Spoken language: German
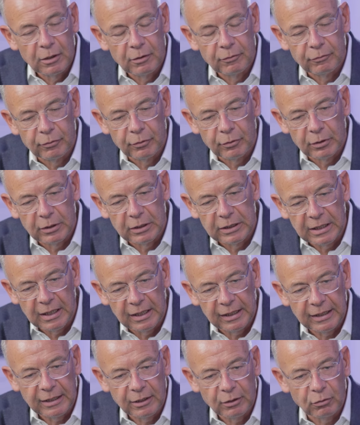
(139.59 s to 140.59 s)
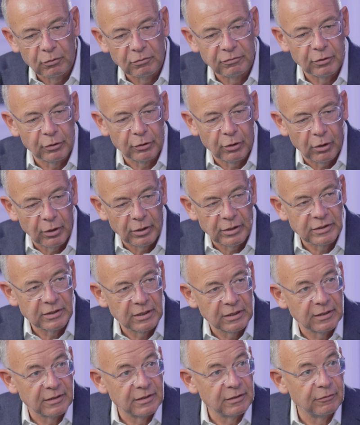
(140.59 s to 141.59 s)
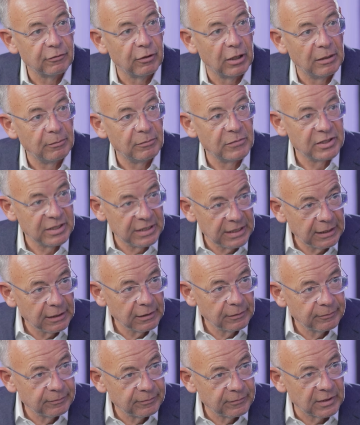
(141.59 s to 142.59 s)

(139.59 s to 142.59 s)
für die Errichtung von Häusern. Das sind vor allem Ziegel.